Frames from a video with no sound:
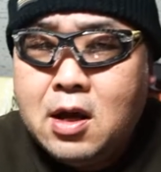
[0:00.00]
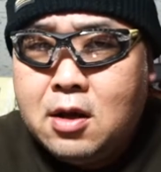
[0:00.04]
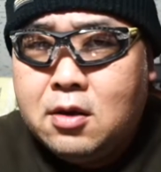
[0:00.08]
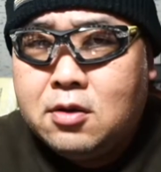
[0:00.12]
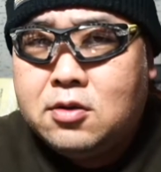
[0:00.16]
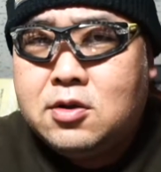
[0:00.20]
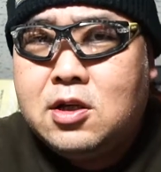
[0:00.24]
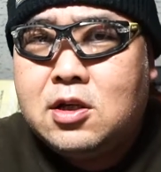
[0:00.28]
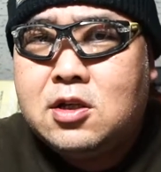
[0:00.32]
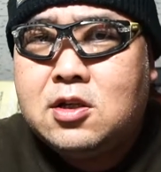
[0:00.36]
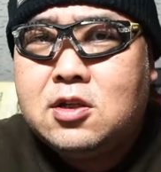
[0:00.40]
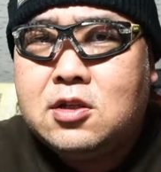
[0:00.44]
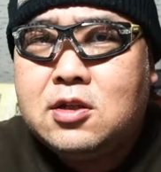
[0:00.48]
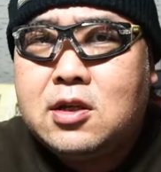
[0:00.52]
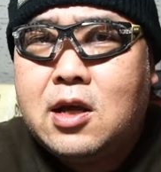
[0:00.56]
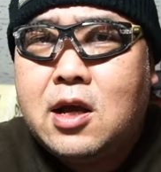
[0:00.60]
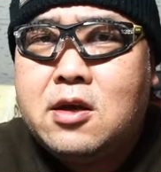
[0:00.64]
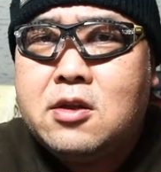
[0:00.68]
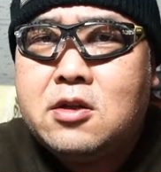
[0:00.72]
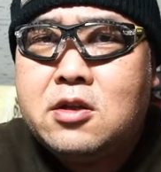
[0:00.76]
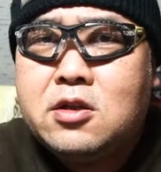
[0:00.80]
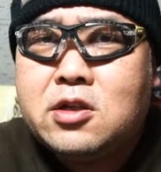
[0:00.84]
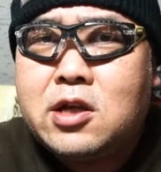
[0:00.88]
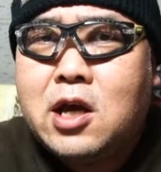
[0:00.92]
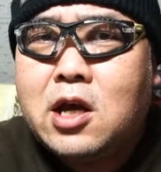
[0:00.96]
実際
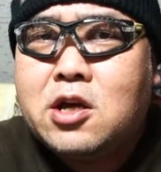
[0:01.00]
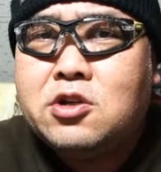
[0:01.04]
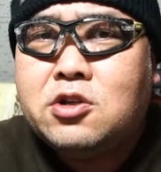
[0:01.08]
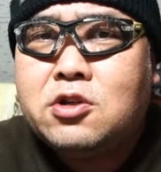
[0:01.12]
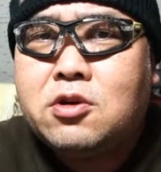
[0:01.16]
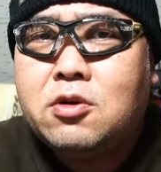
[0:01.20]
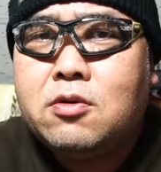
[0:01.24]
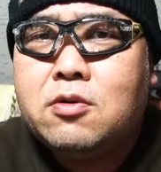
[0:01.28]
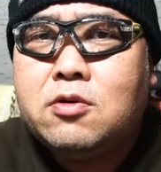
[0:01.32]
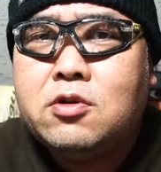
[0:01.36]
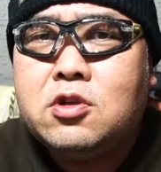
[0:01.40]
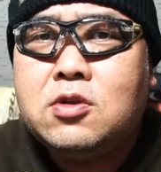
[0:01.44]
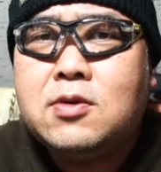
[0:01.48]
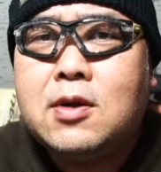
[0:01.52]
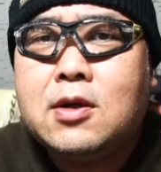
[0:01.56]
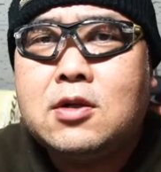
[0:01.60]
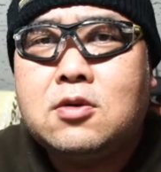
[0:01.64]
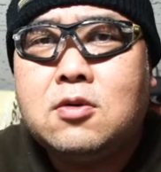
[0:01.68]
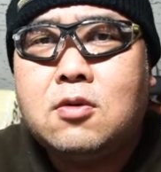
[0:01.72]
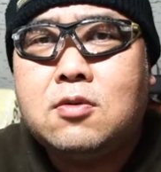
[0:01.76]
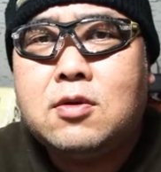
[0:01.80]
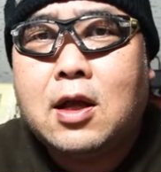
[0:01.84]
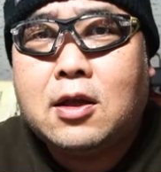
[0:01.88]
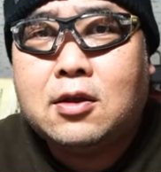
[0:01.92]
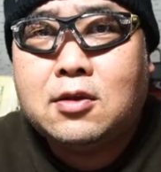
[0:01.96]
に最初のうちは
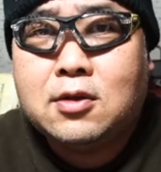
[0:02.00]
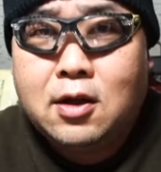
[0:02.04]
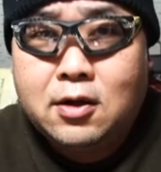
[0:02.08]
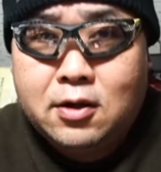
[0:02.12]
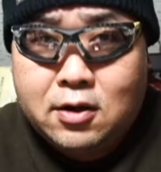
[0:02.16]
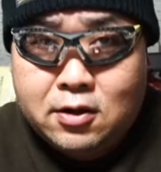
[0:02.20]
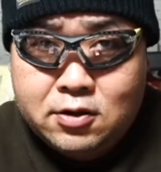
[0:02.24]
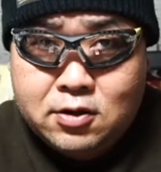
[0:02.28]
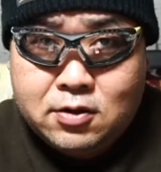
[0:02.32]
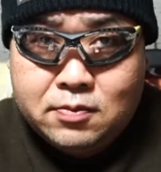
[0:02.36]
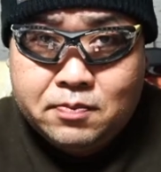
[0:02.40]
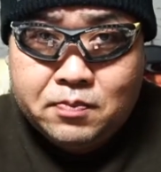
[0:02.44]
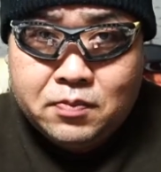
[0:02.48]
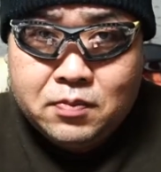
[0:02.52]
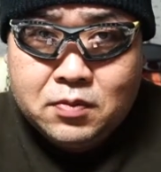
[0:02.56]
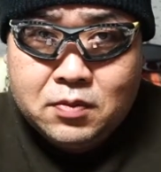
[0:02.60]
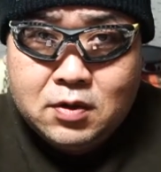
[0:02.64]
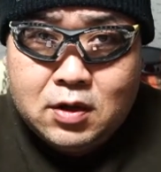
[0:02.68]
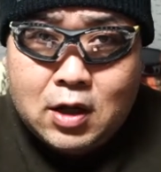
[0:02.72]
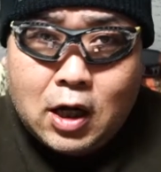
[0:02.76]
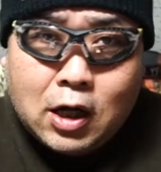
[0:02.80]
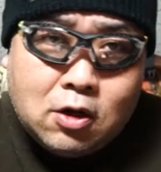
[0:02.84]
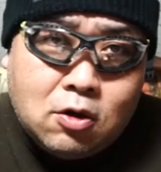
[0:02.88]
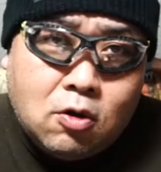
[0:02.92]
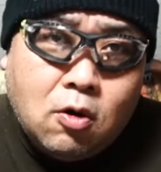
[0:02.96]
そうだったんです
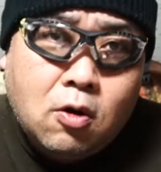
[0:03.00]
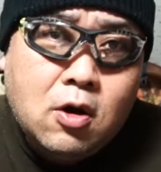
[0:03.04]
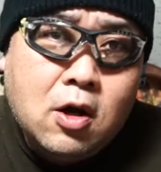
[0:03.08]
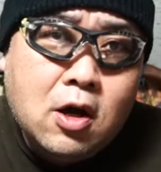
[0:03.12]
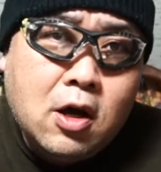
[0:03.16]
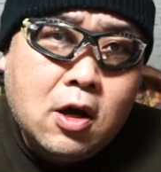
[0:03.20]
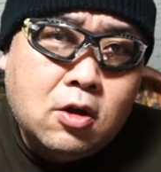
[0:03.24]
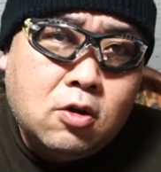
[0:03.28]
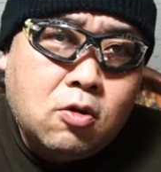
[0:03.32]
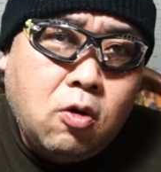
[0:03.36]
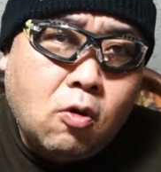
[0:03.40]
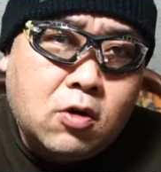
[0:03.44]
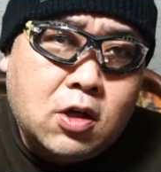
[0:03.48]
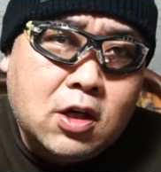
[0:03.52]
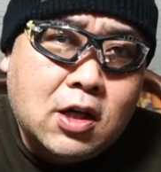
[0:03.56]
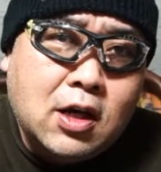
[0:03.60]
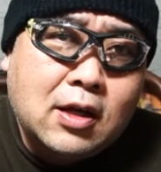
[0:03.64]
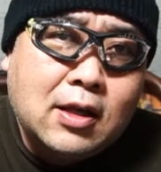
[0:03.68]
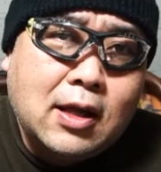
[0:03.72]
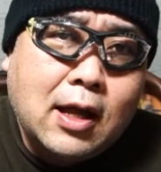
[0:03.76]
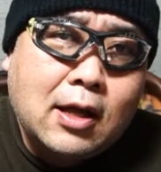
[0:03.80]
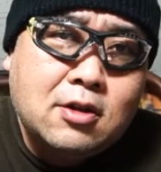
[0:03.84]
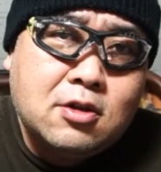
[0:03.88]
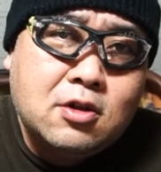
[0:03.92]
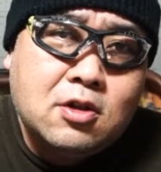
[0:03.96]
だけど時が
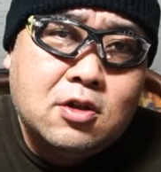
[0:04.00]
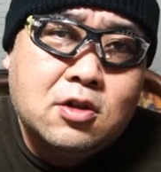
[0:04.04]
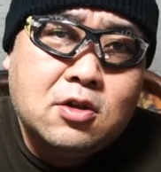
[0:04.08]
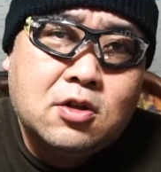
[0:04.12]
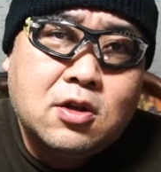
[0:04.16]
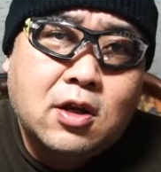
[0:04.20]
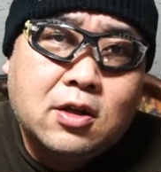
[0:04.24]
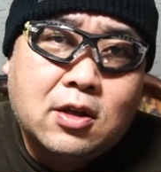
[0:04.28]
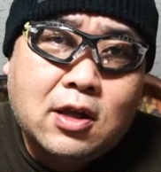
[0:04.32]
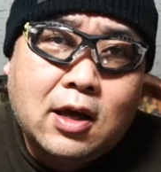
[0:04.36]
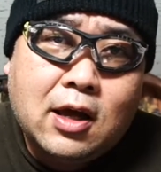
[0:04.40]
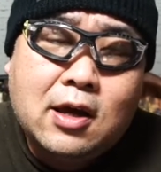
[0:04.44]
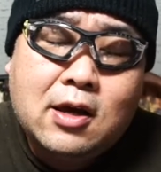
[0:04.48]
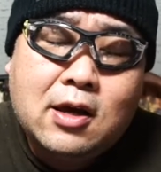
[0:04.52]
経つにつれて